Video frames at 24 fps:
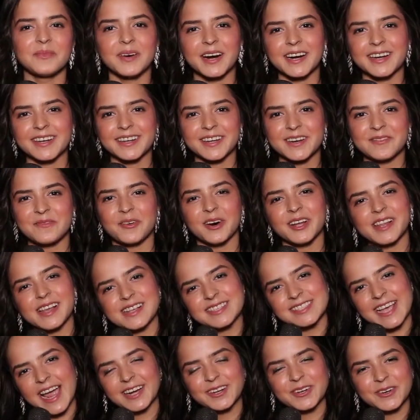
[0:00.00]
बट बहुत
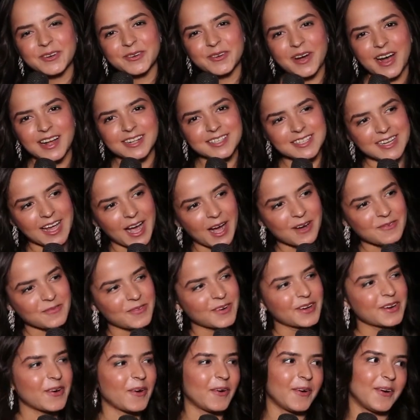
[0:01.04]
एक्साइटेड हूँ आज यहाँ
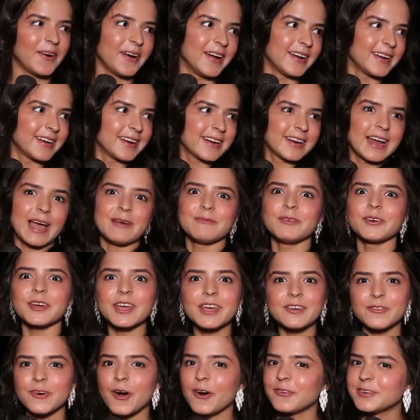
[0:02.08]
पर और आई एम
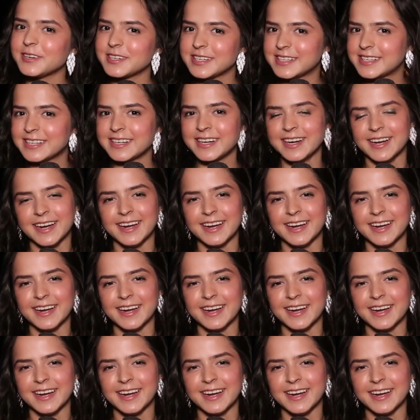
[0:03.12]
लुकिंग फॉरवर्ड